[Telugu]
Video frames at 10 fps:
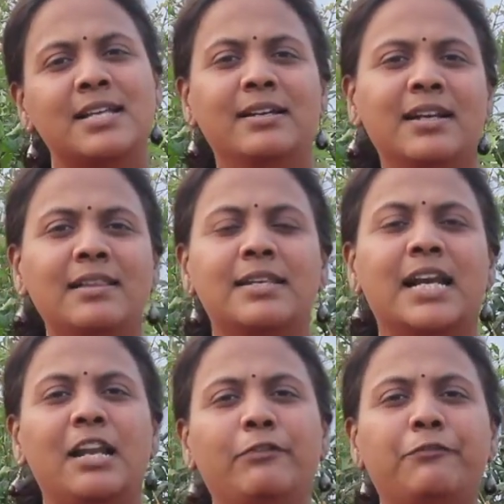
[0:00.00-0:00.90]

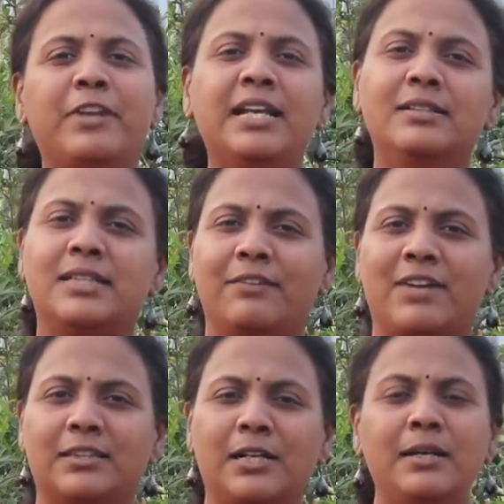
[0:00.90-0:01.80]
సంక్రాంతి కల ఫిఫ్టీన్త్
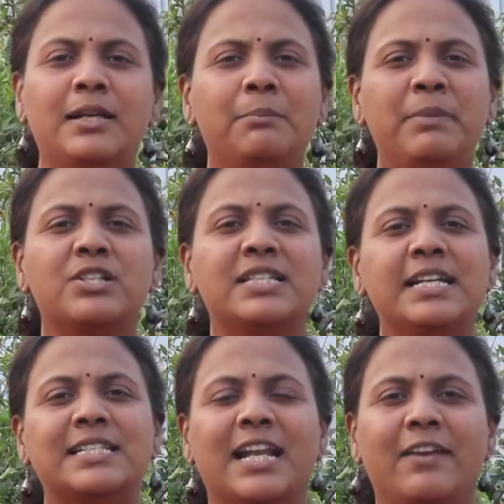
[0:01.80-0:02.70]
తర్వాత మీకు
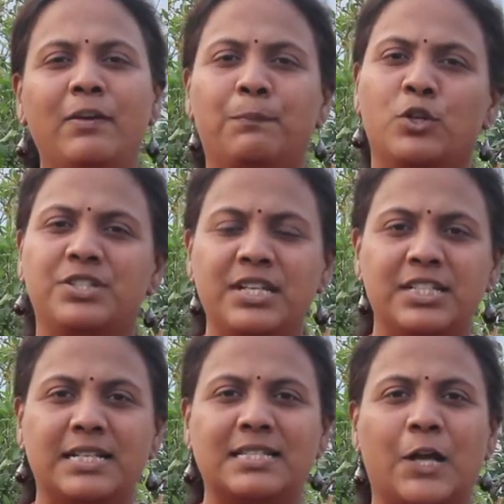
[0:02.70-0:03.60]
సీట్స్ అనేవి
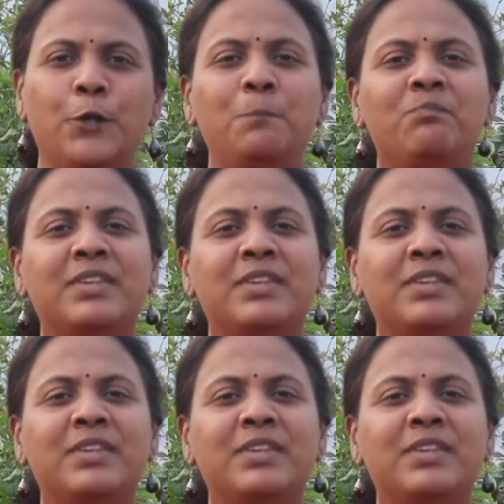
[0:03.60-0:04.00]
పోస్టింగ్ చేస్తాను